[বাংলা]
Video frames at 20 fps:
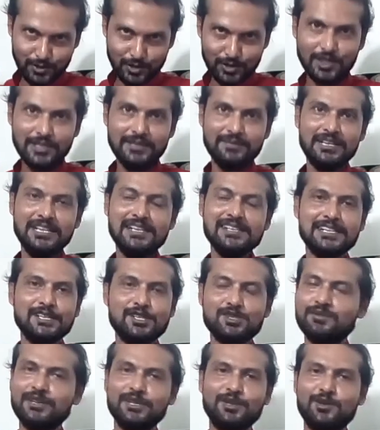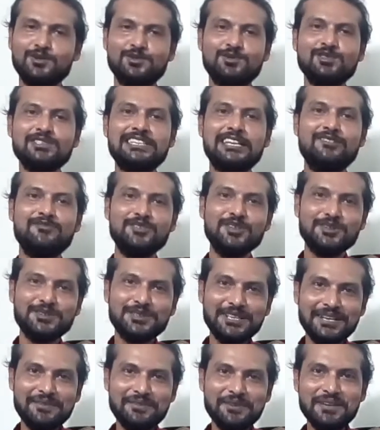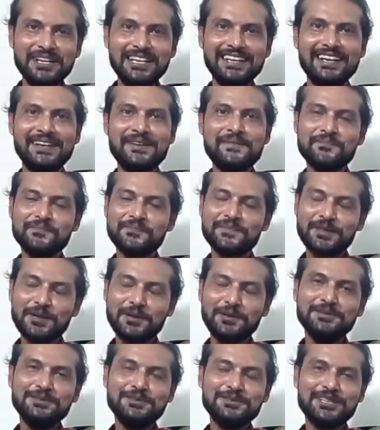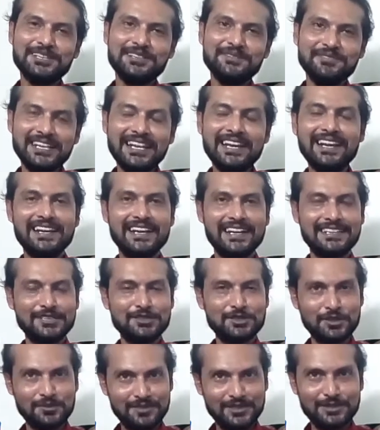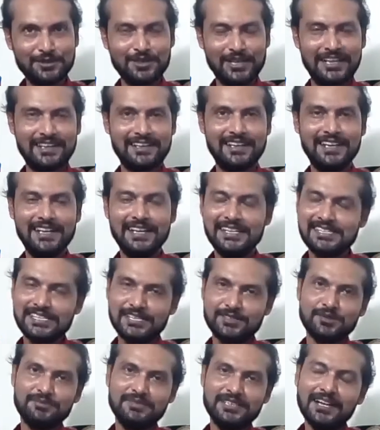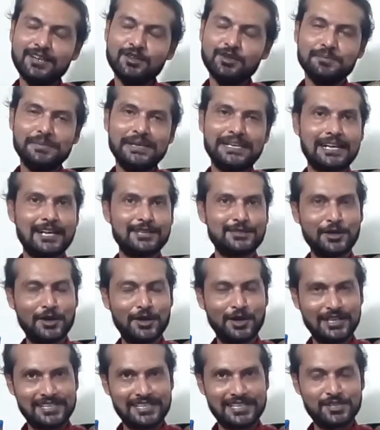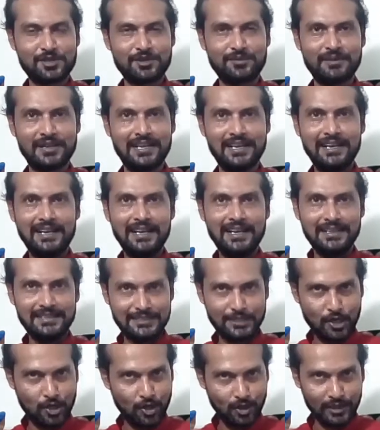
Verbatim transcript: দুজনে মিলে সেই সময় তখন তো সেলফি হতো না মোবাইলে তখন দুজনে মিলে একটি ছবি তোলেন সে ছবিটা খুব বিখ্যাত হয় সেই সময় যে